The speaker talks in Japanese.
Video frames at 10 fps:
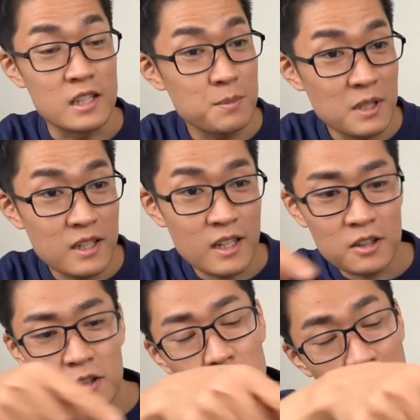
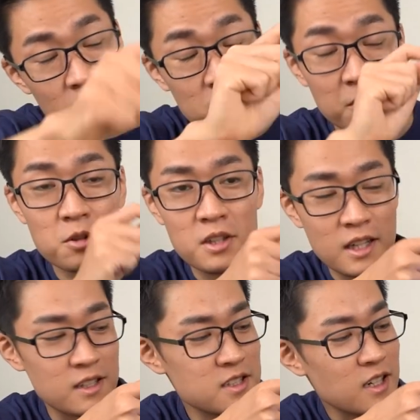スピーカーとマイクの距離
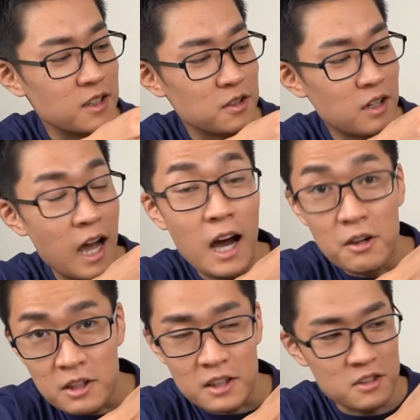が近いと
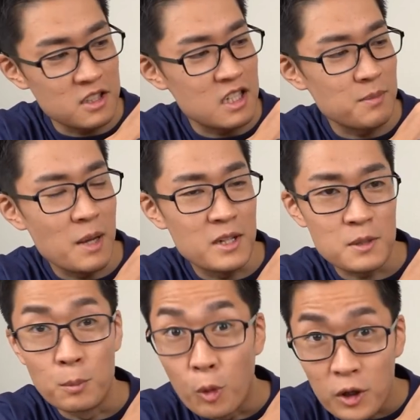ハウリングしてしまいま
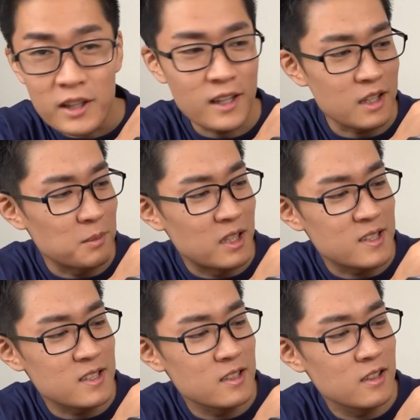す。もう一回いきま
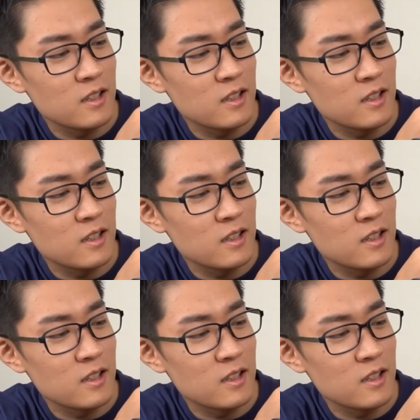す。